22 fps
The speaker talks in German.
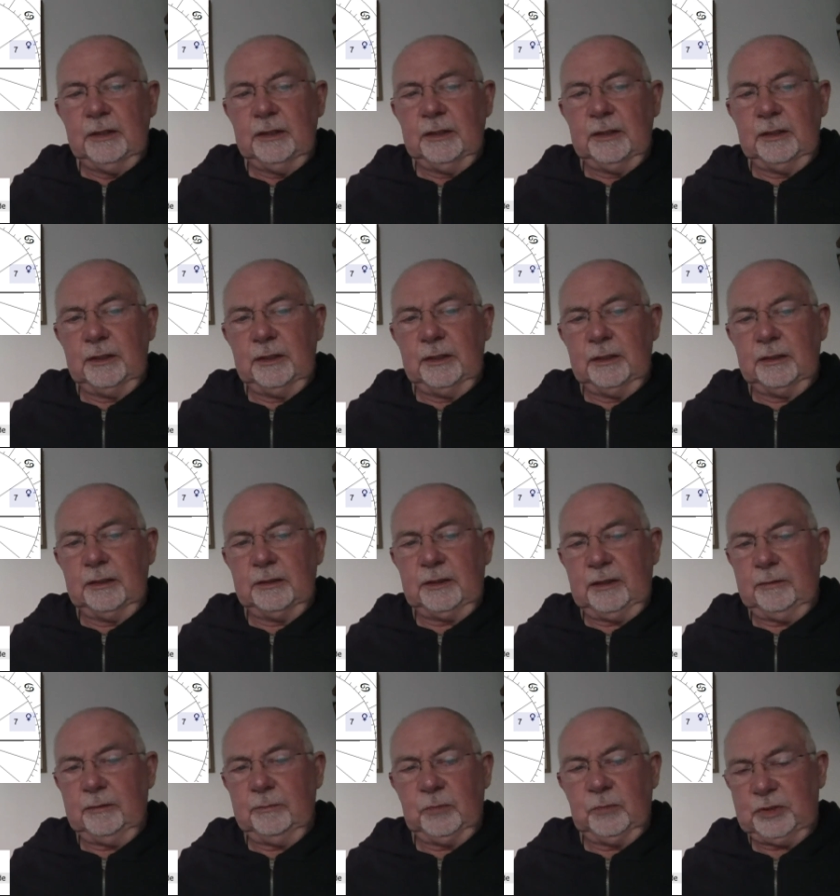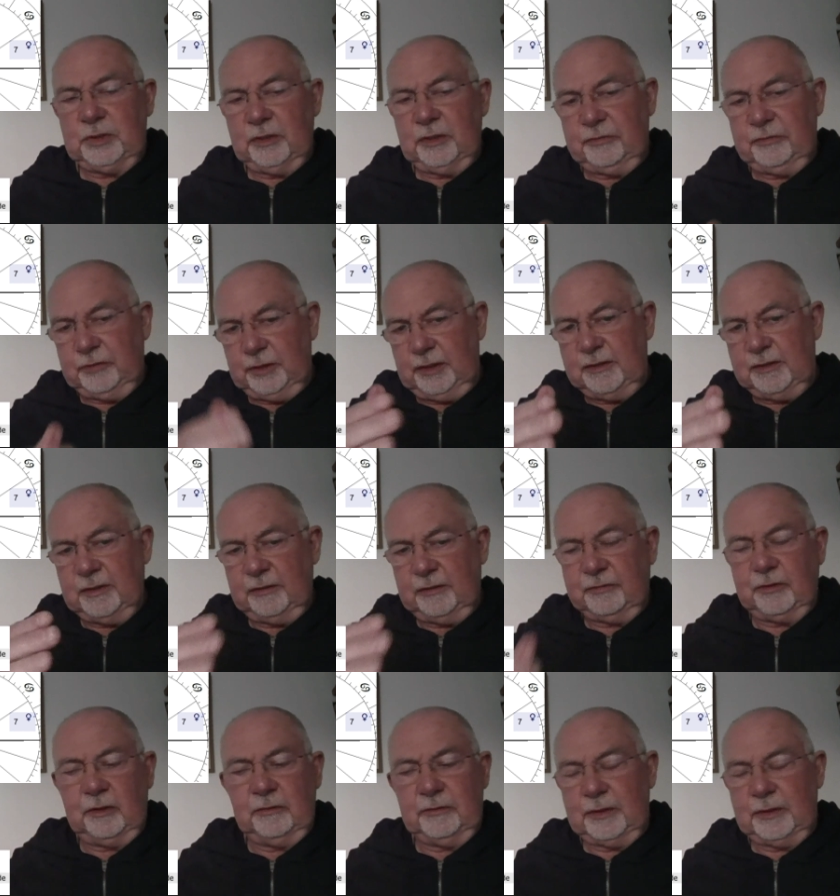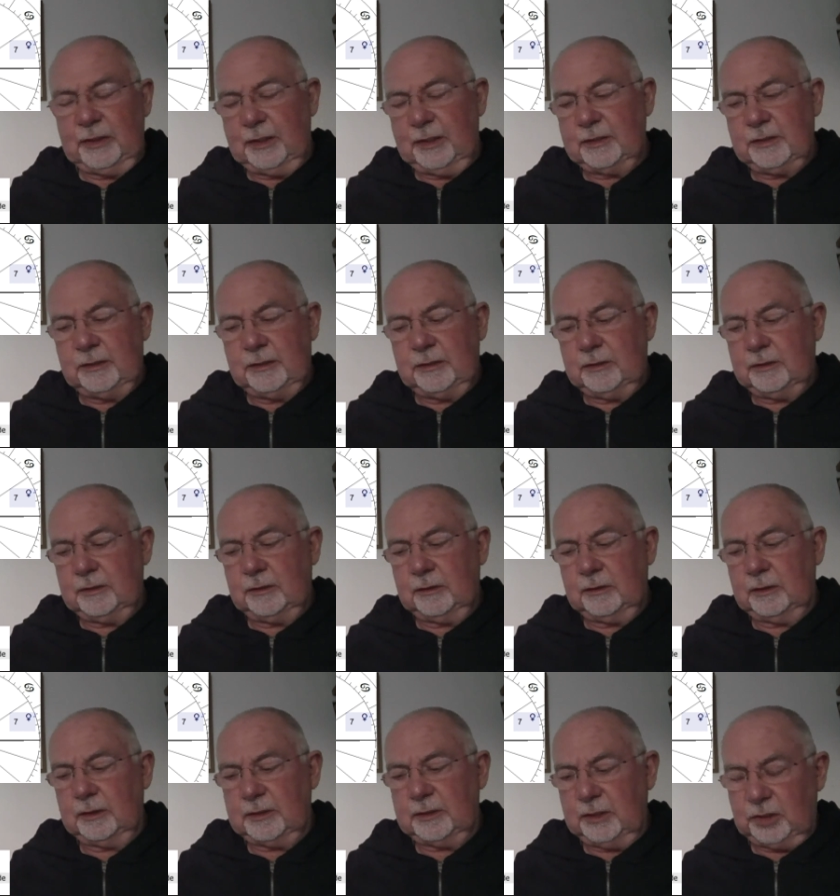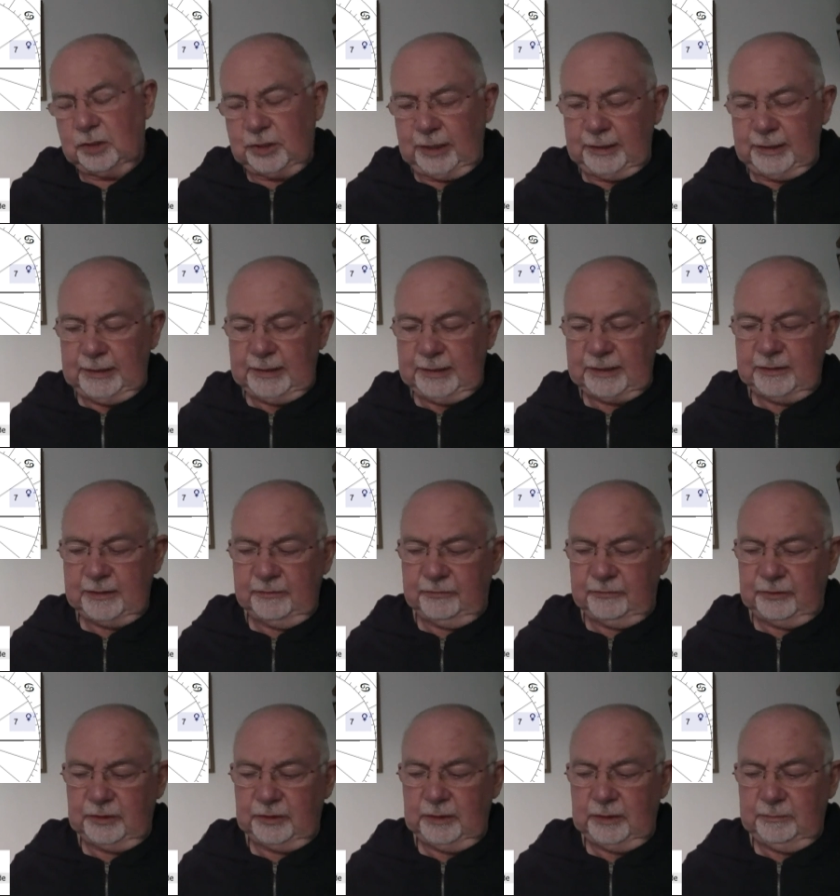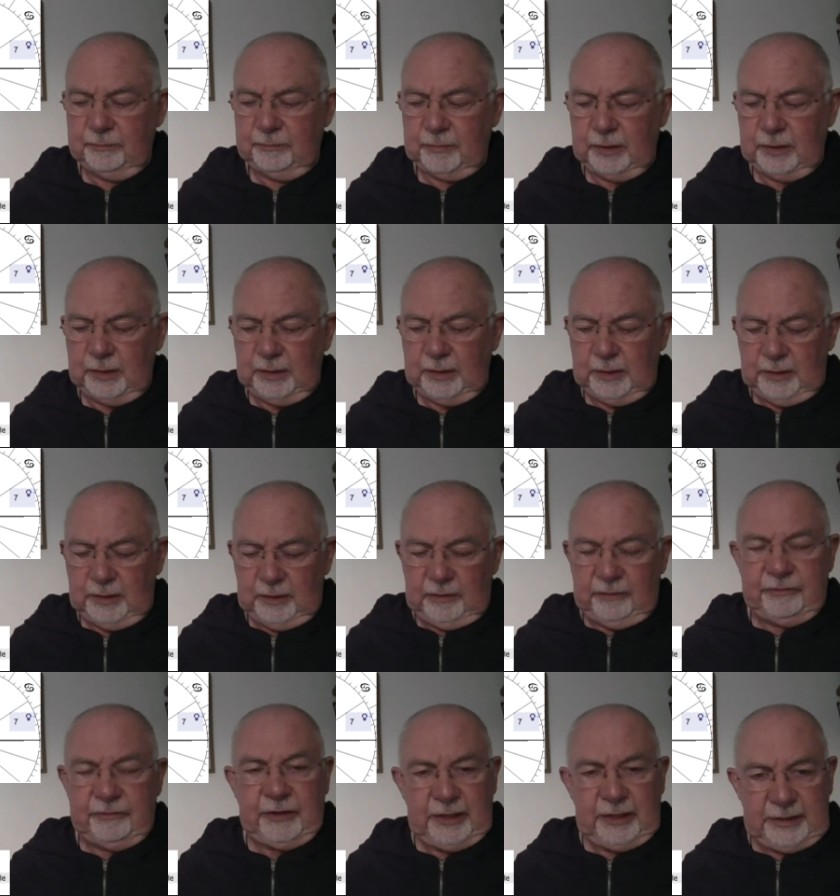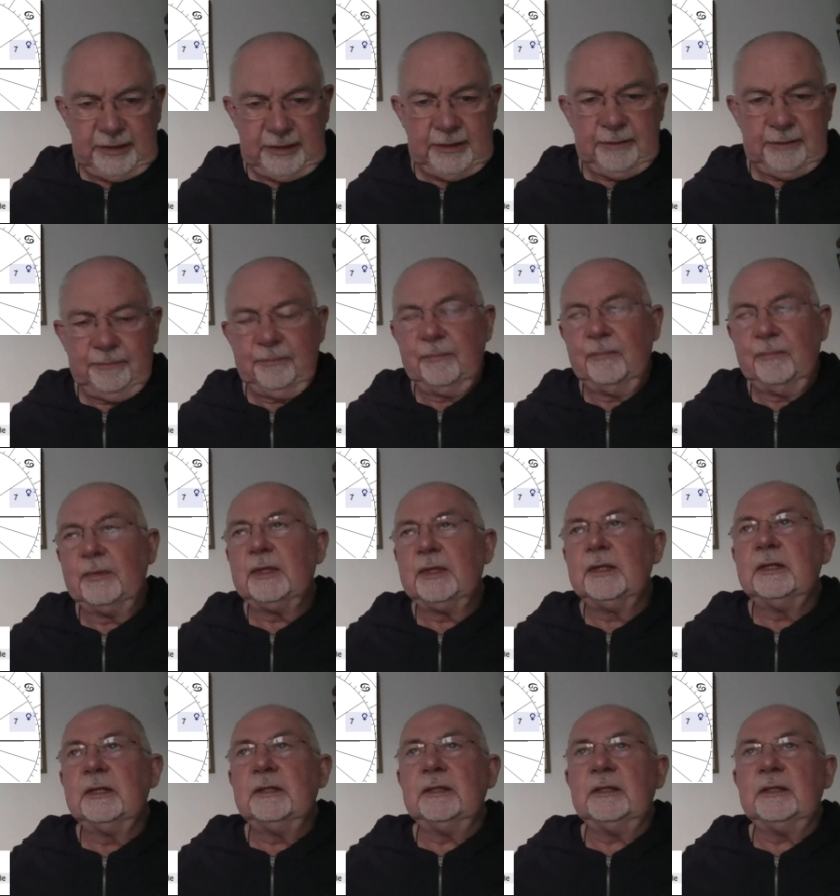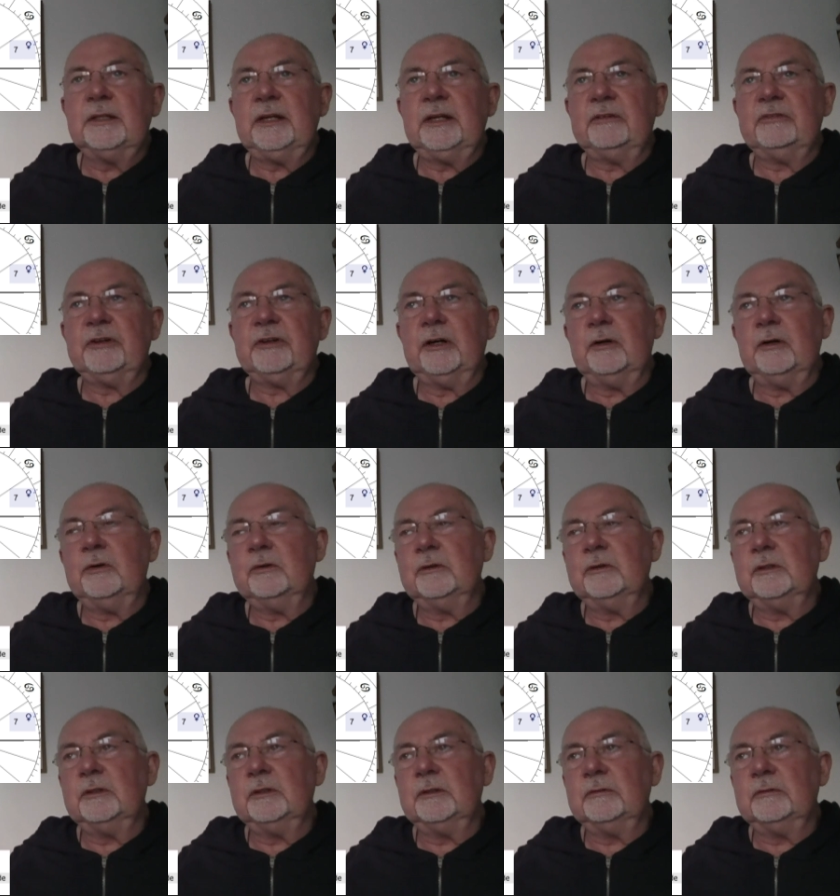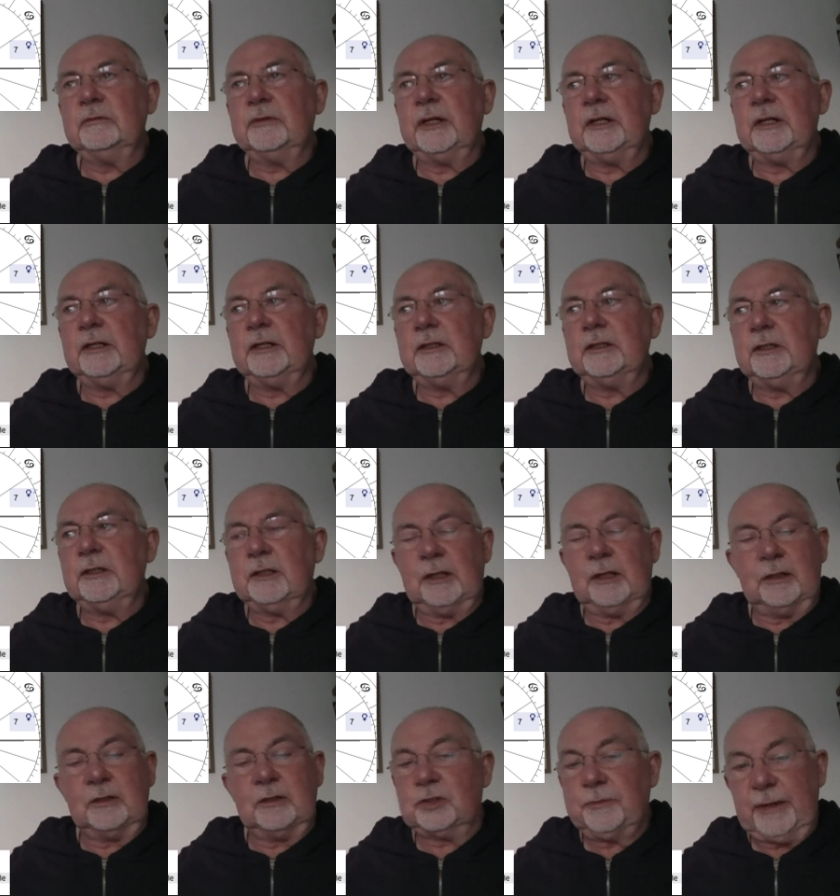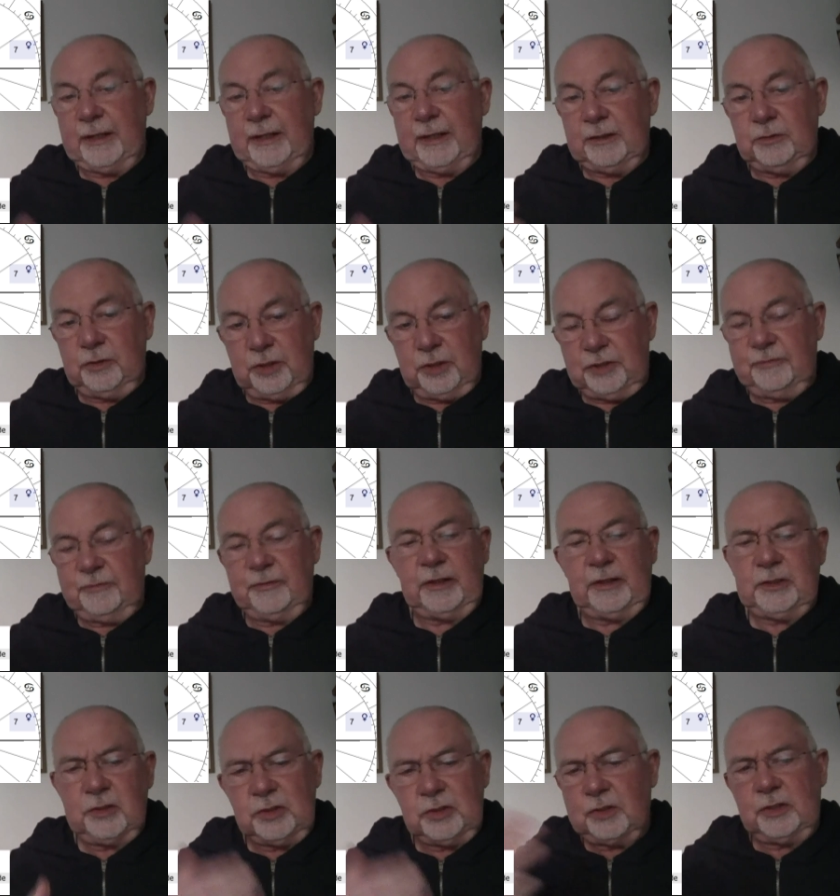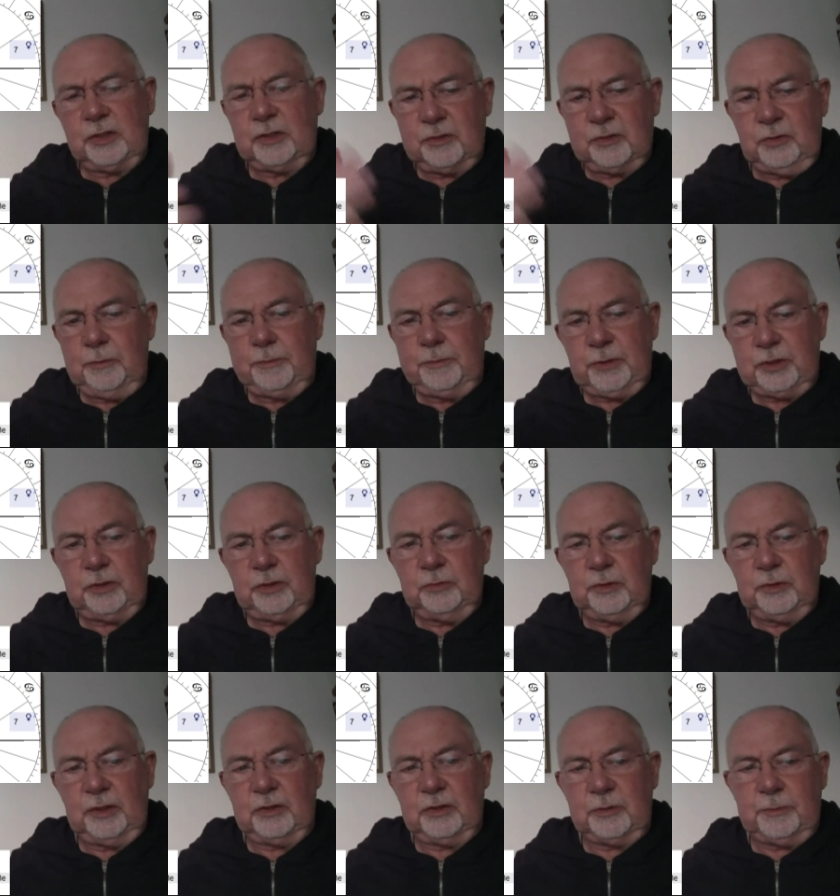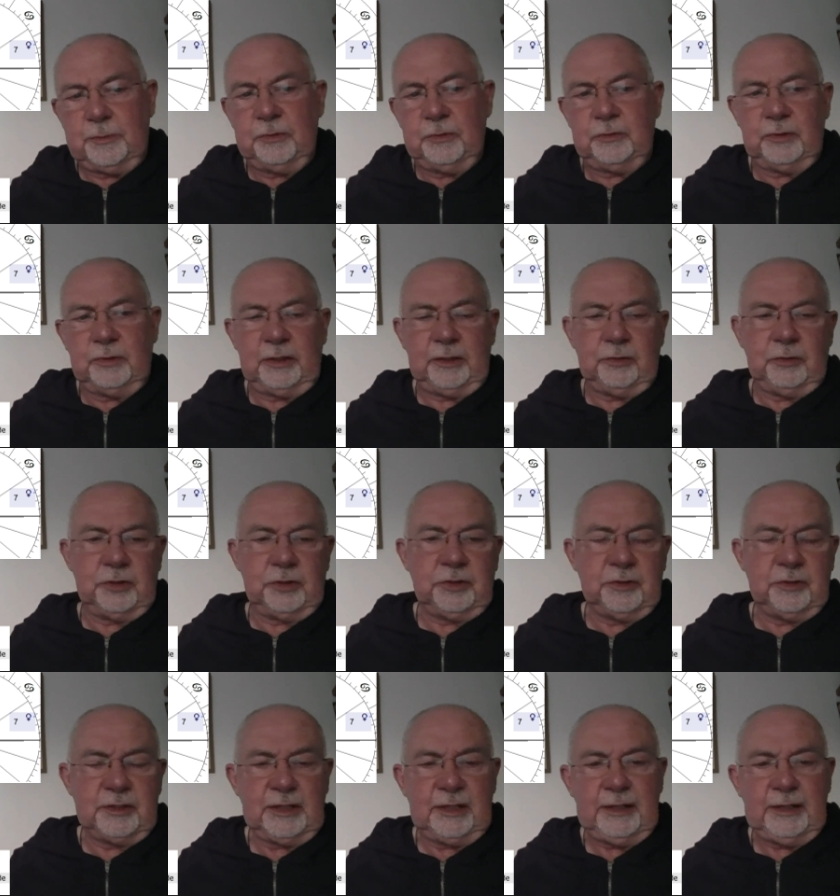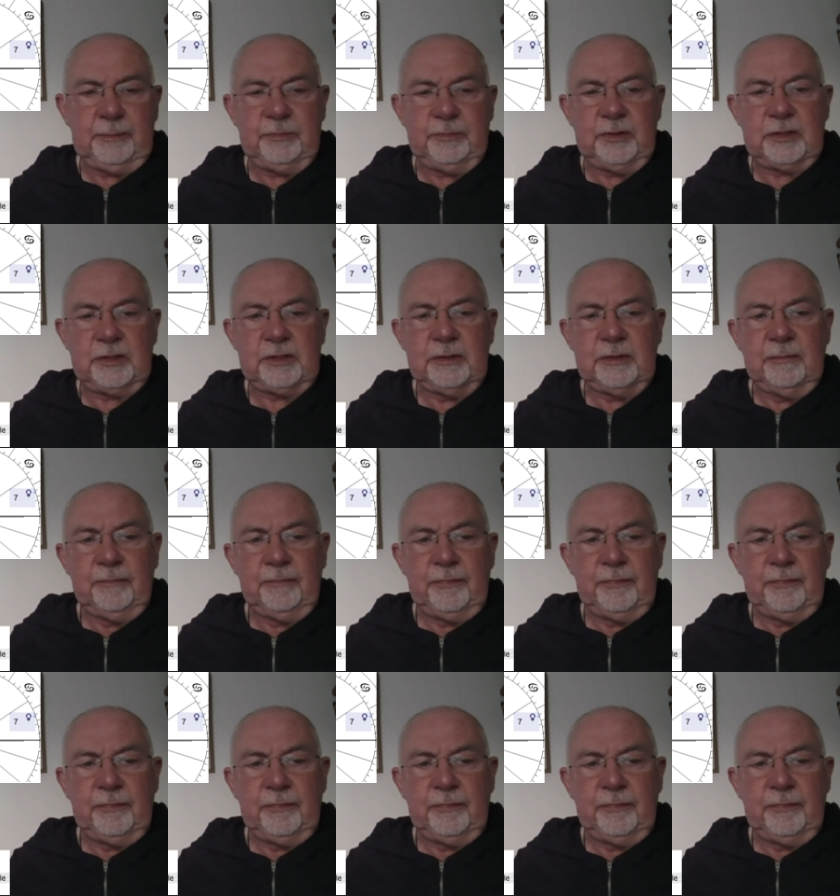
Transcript: Äh, die Mutter von dieser Frau war, hat, hat sich scheiden lassen von dem Vater äh, der Frau, äh, weil die da schwer enttäuscht war. Das ist das typische Uranus-Pluto-Enttäuschungserlebnis,